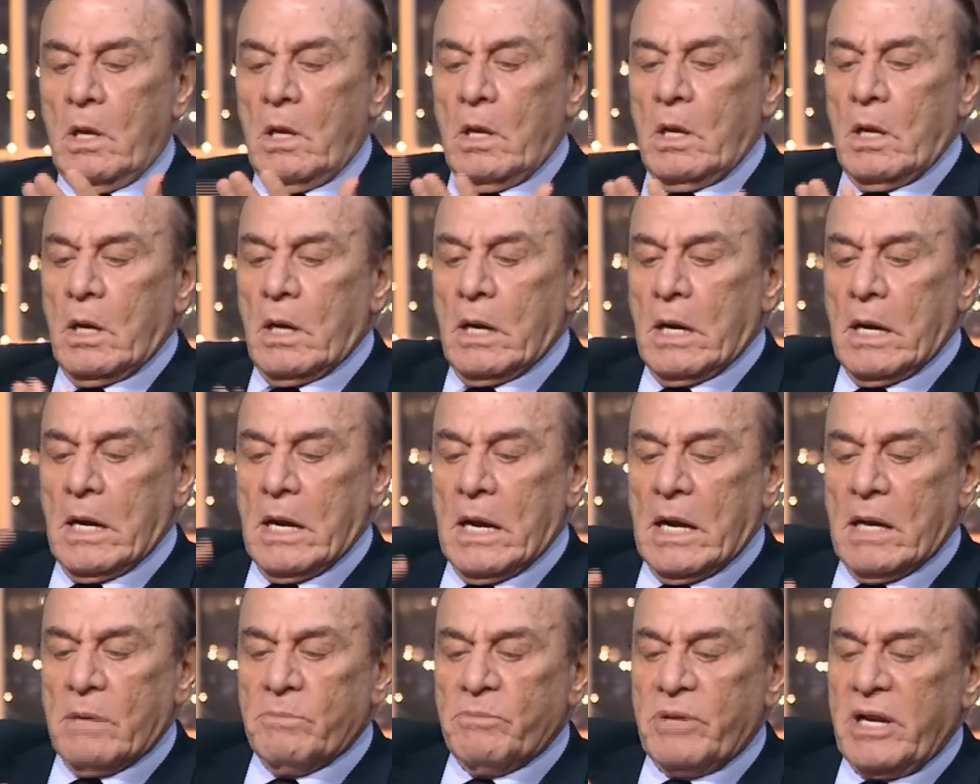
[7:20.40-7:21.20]
كل
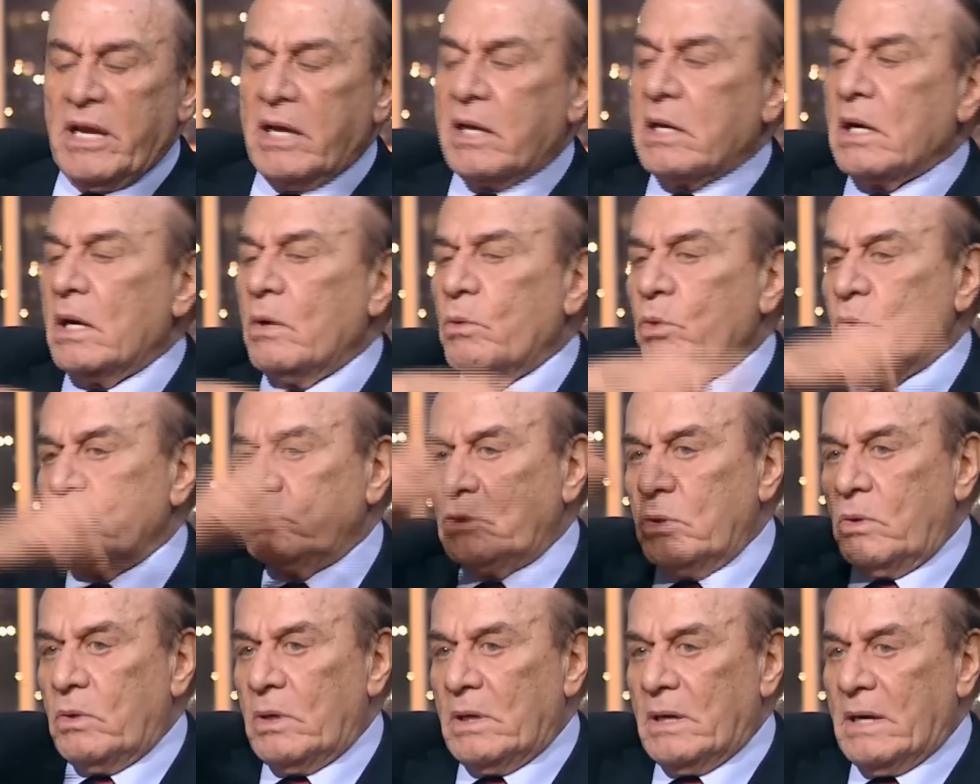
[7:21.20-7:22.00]

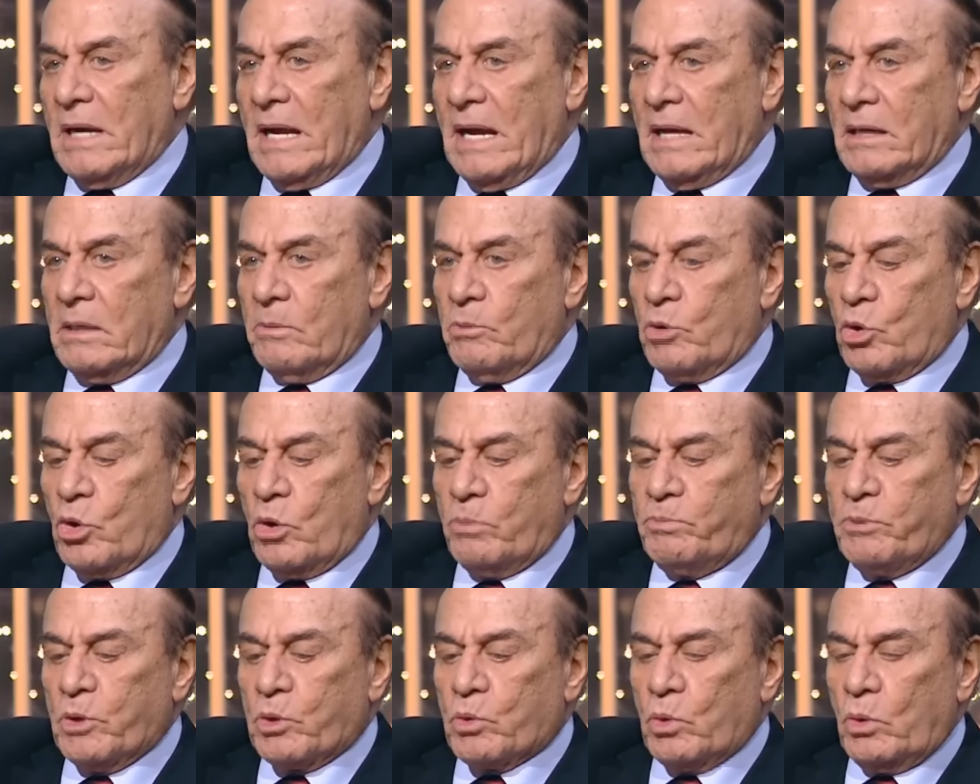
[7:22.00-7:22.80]
امريكا ودول
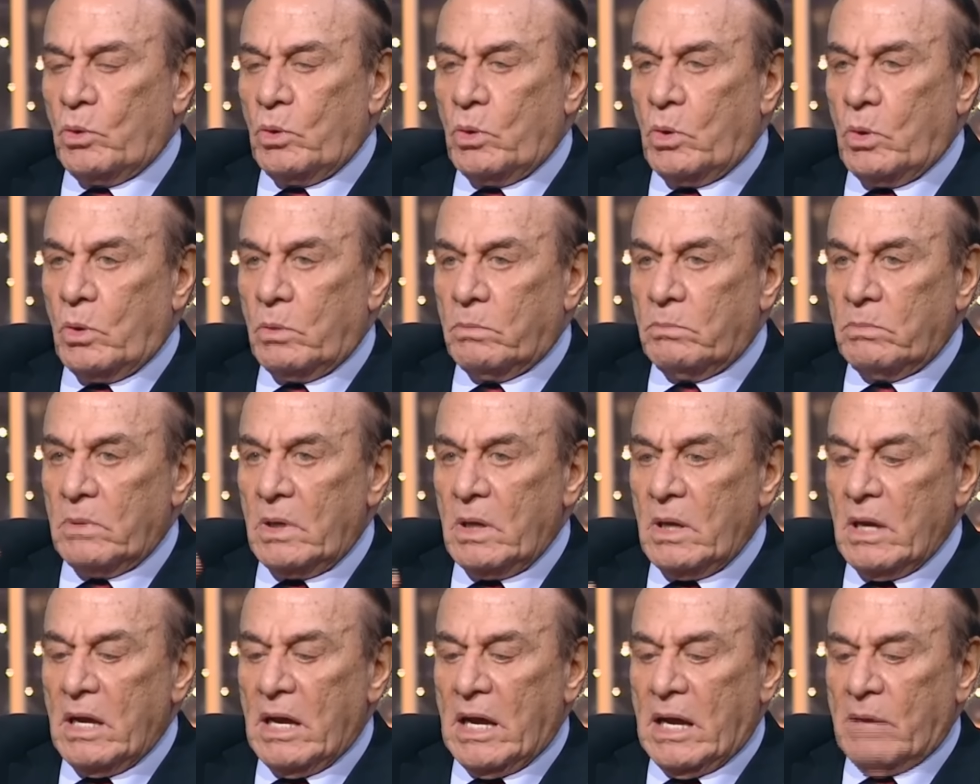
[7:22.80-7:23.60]
العالم الاوروبي
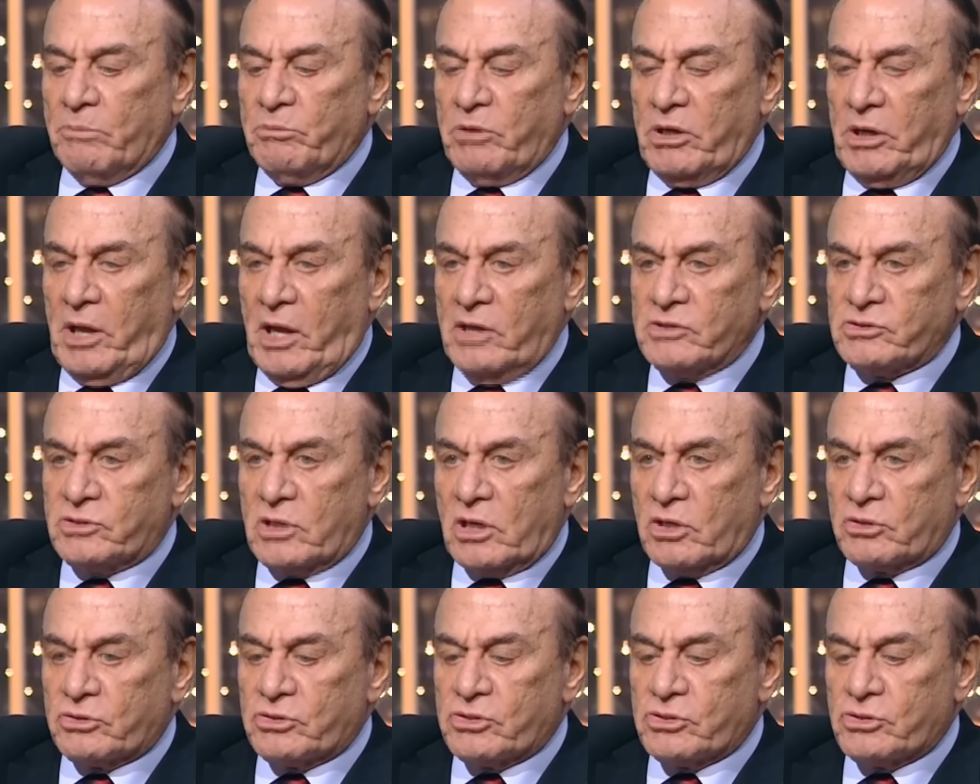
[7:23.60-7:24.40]
كلهم
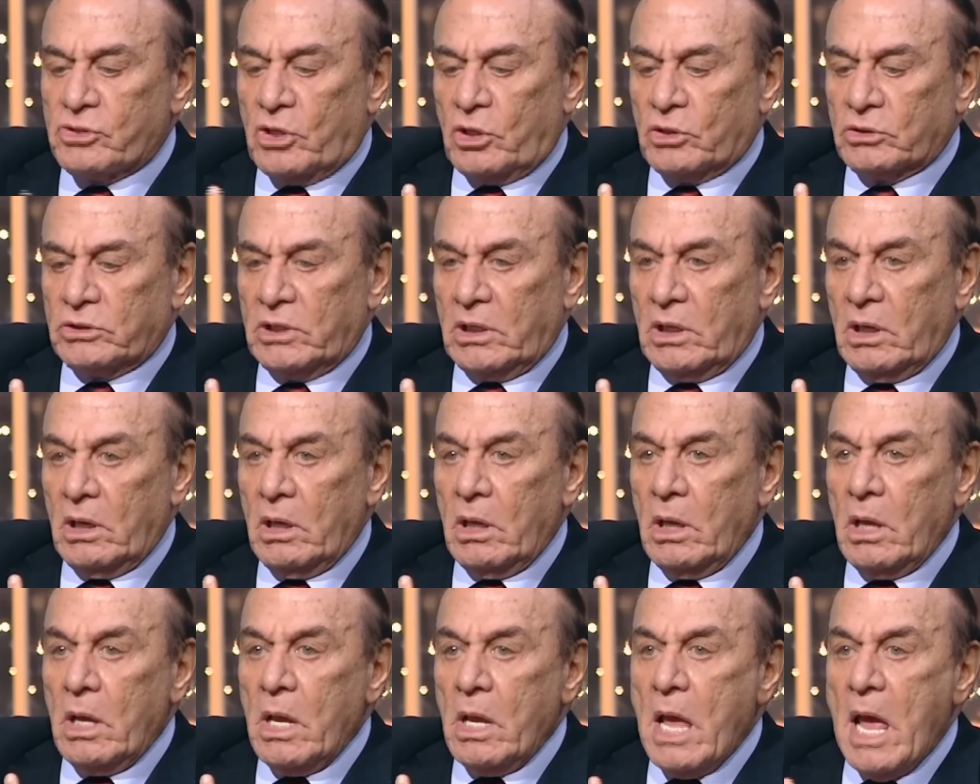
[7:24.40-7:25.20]
عاملين حصار
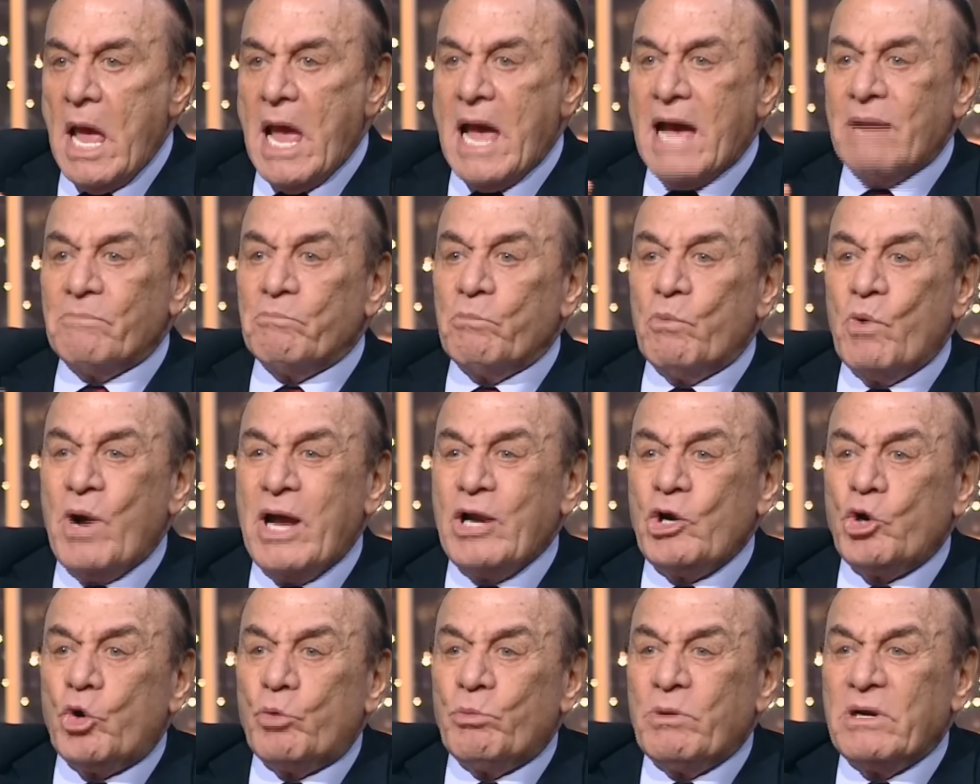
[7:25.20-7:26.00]
اقتصادي
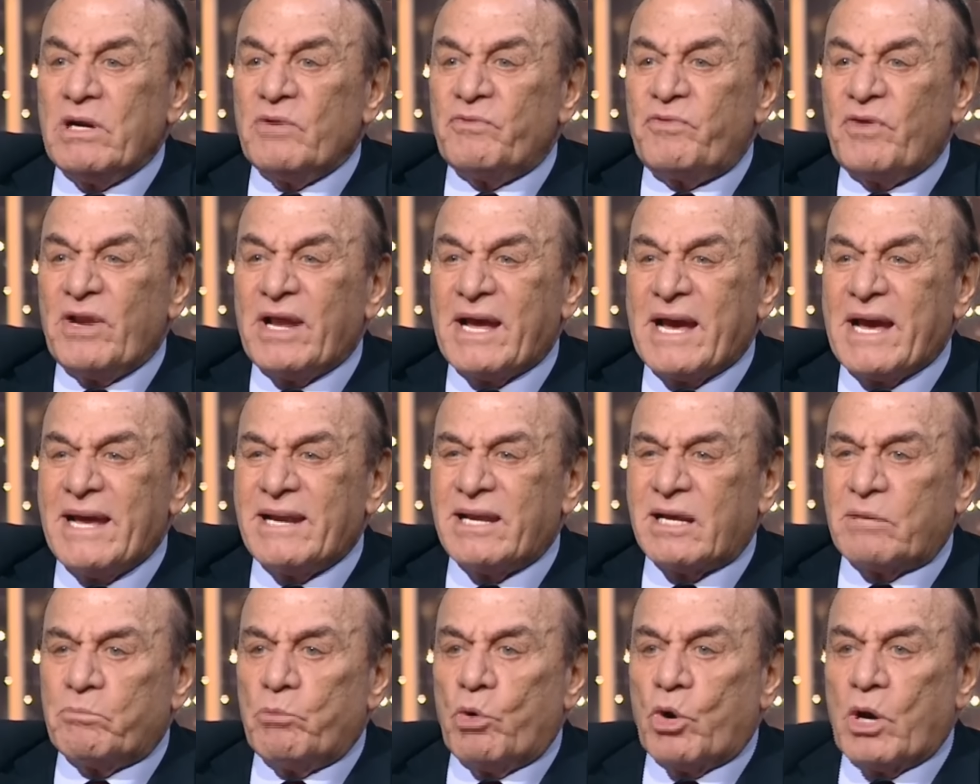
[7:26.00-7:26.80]
اموالهم اللي
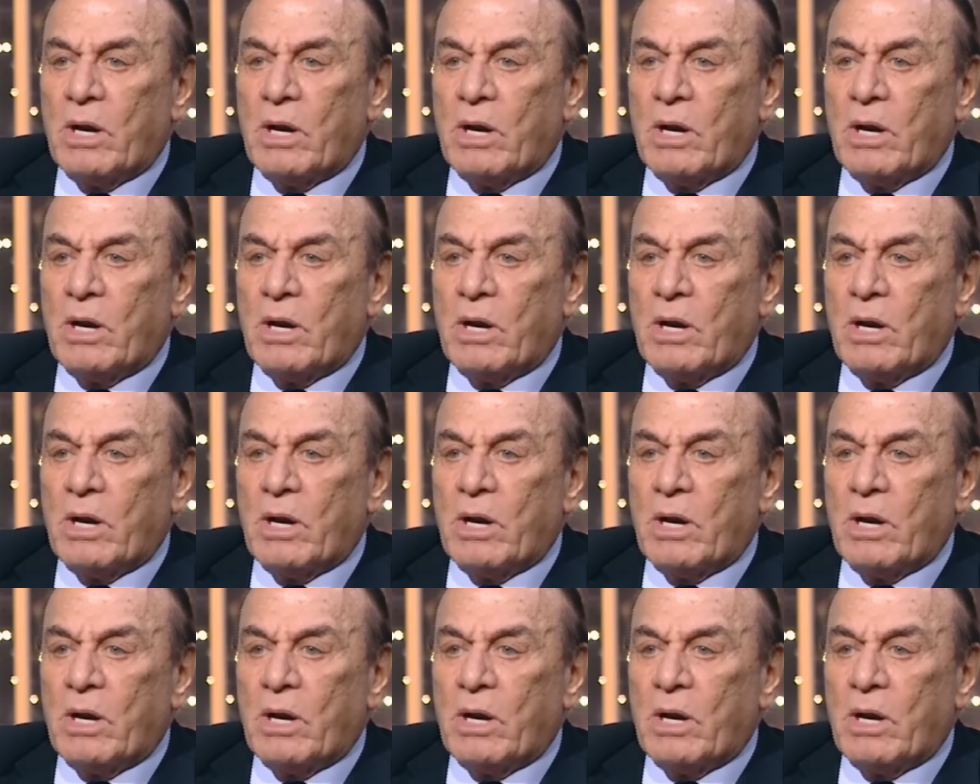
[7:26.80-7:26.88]
في